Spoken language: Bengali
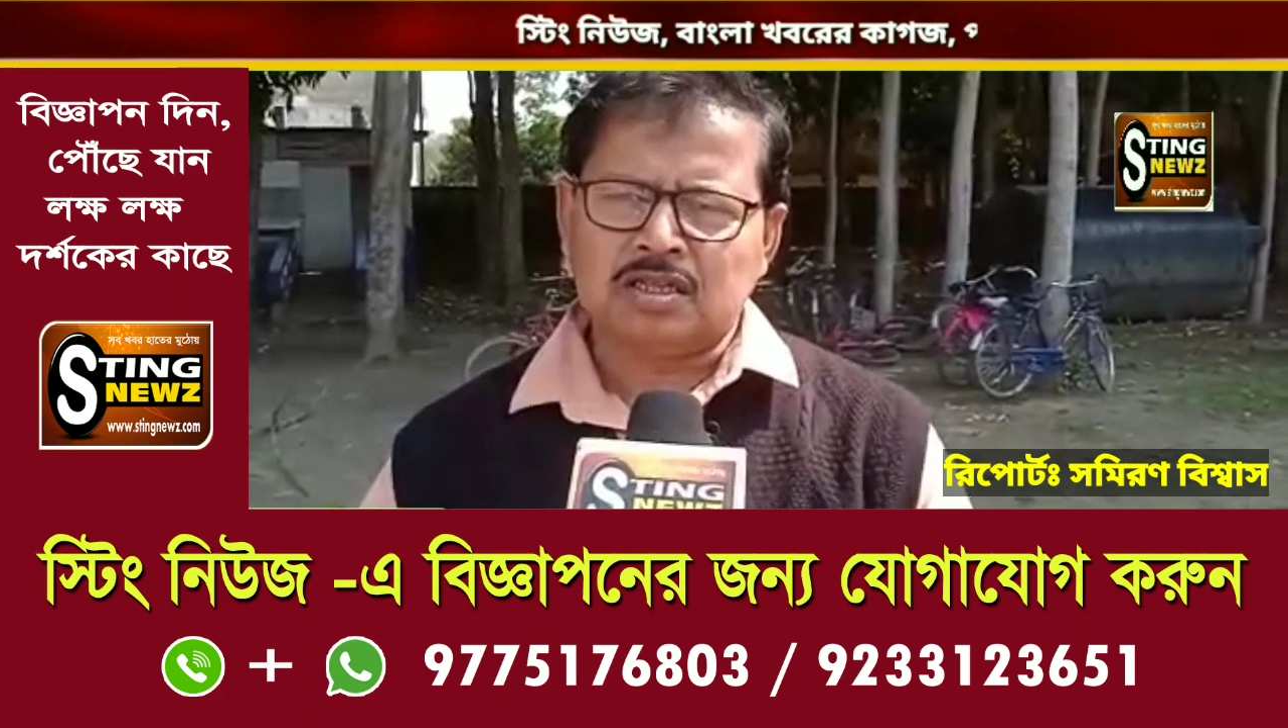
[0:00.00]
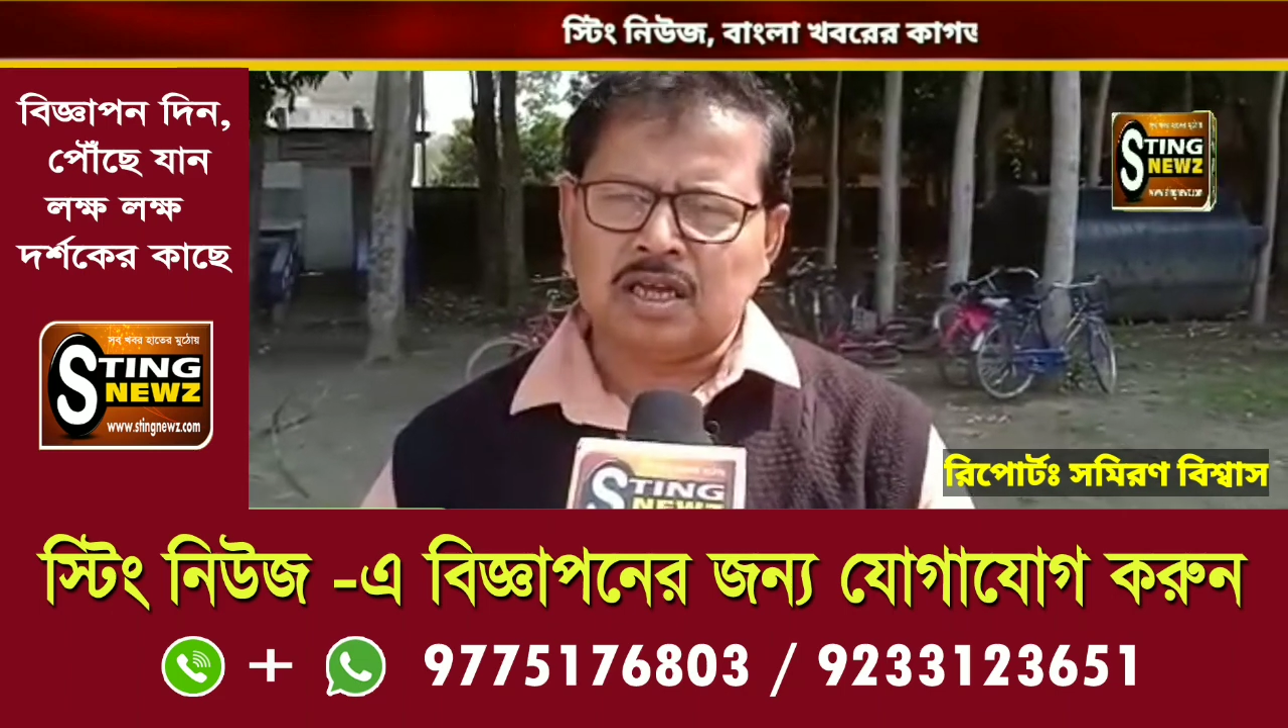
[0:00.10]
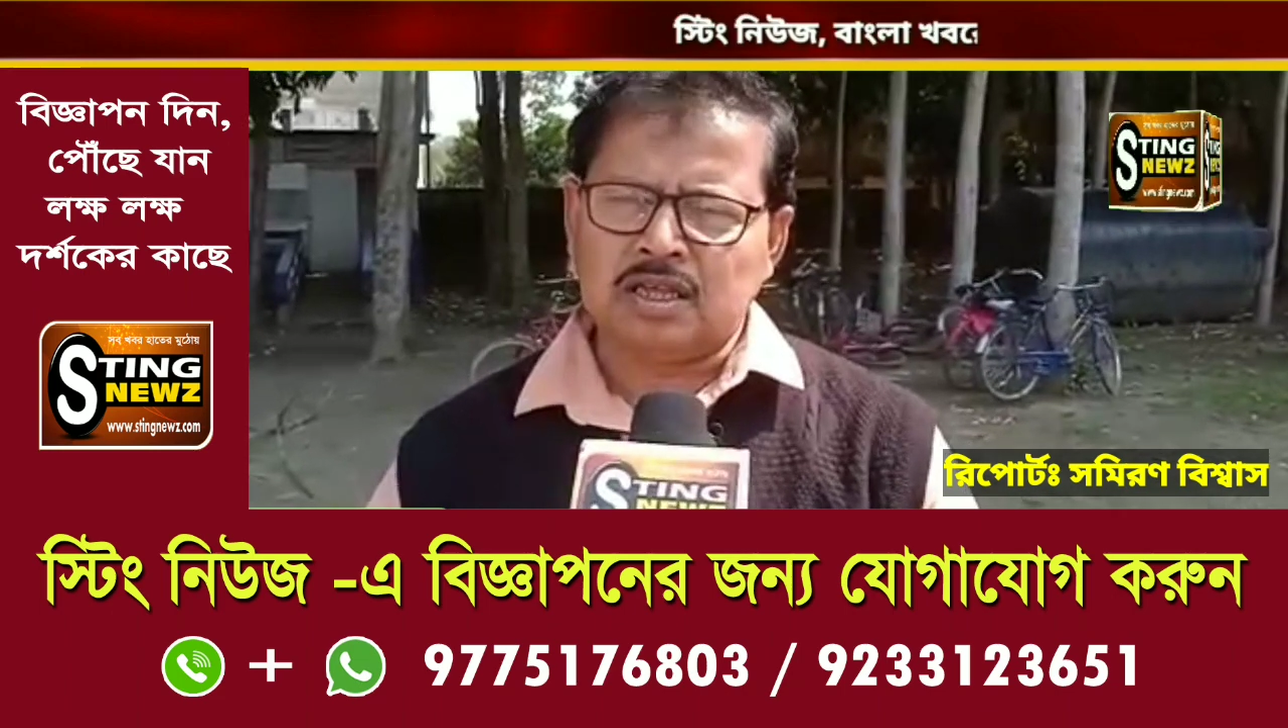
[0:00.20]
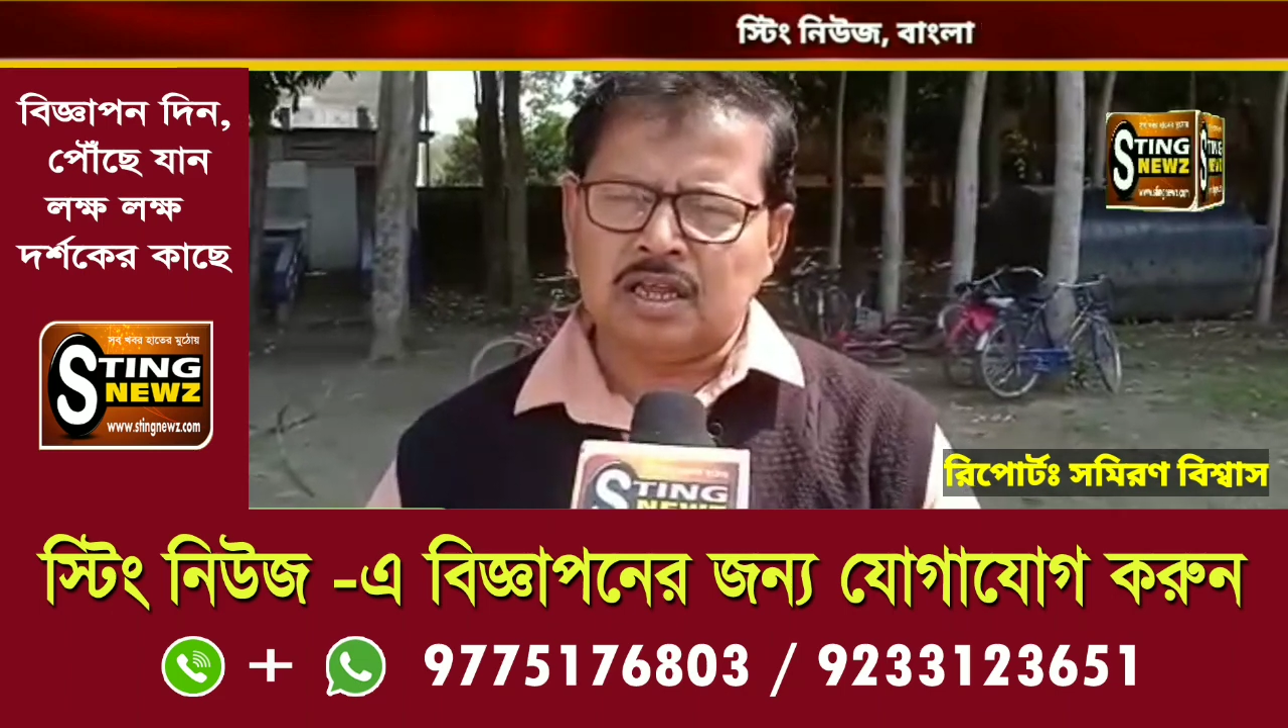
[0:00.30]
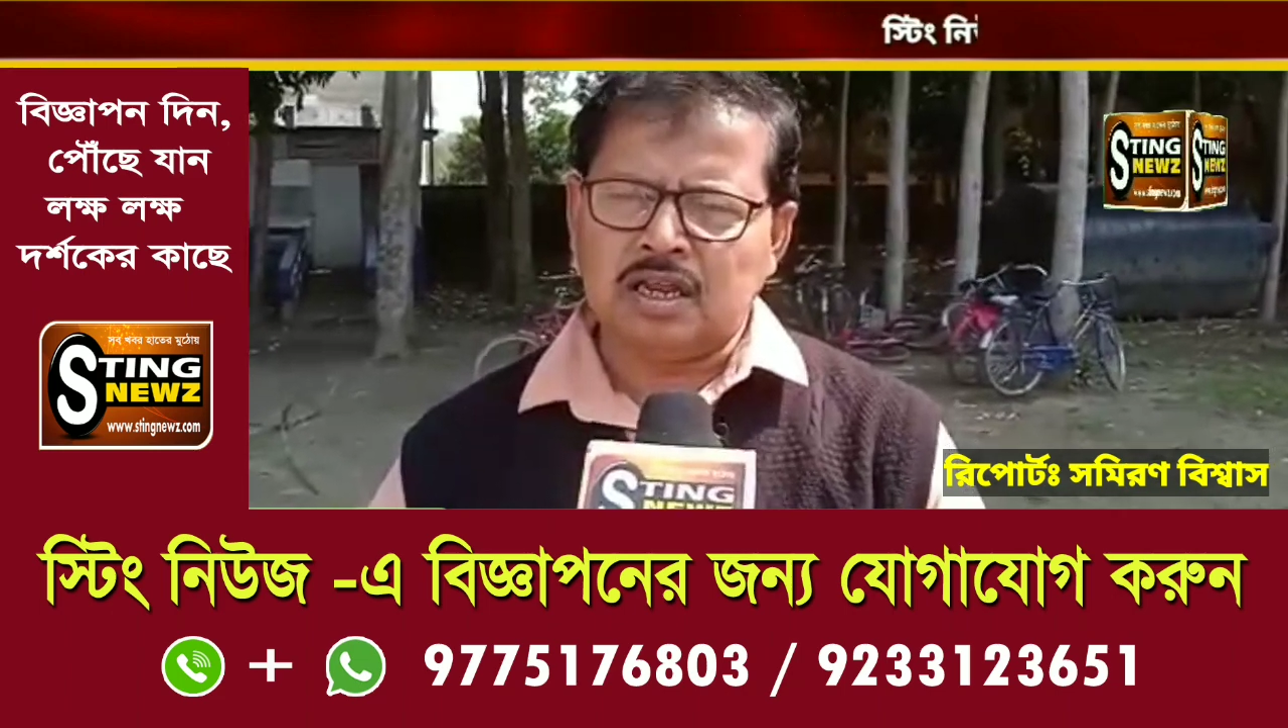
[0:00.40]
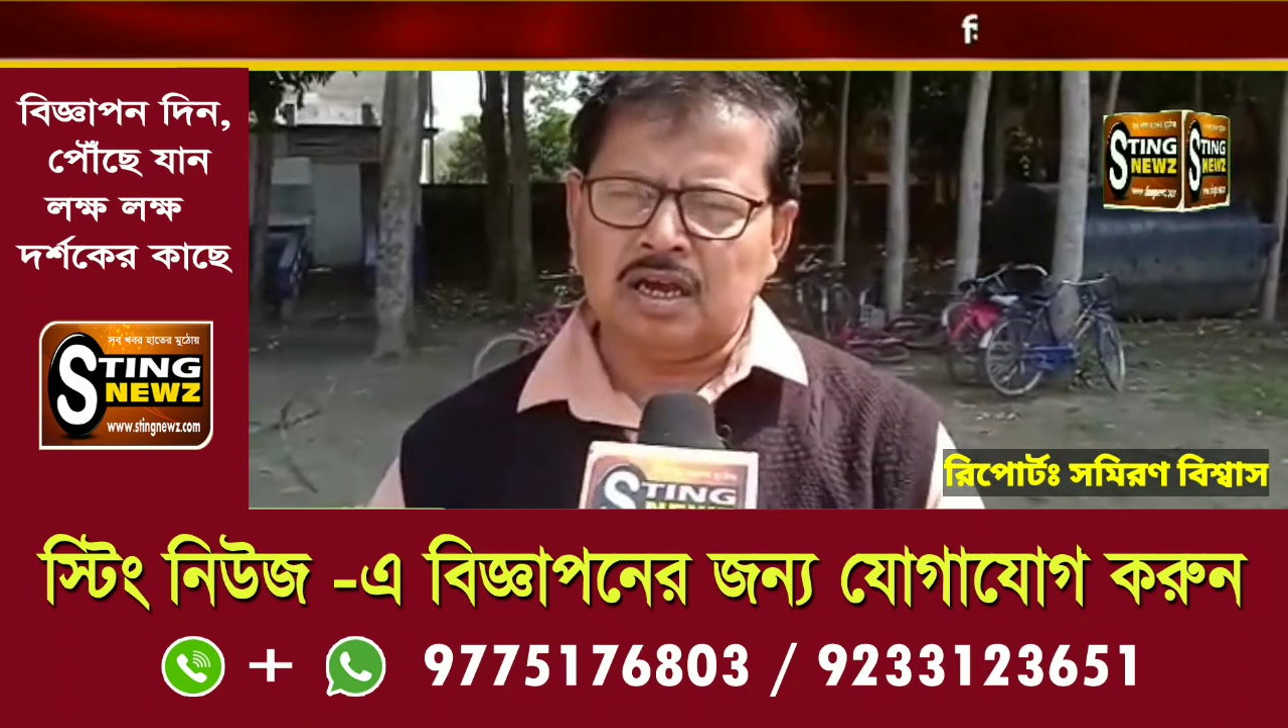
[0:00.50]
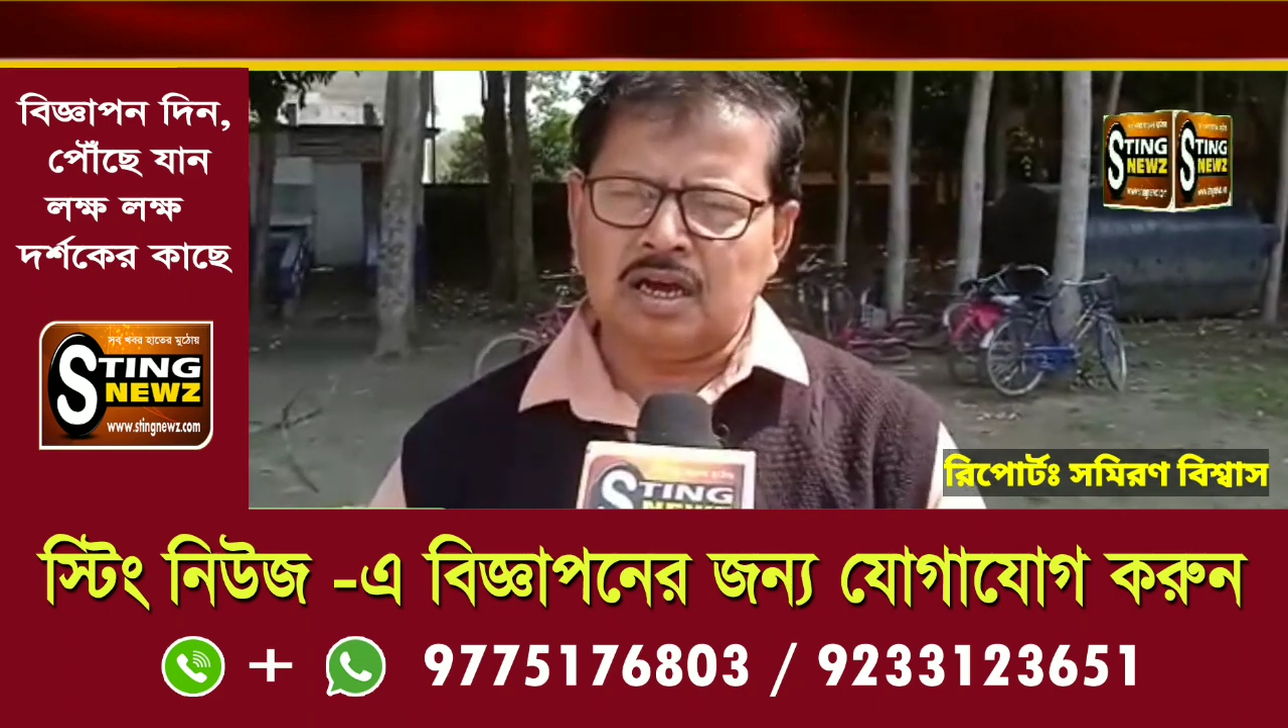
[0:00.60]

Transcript: তাদের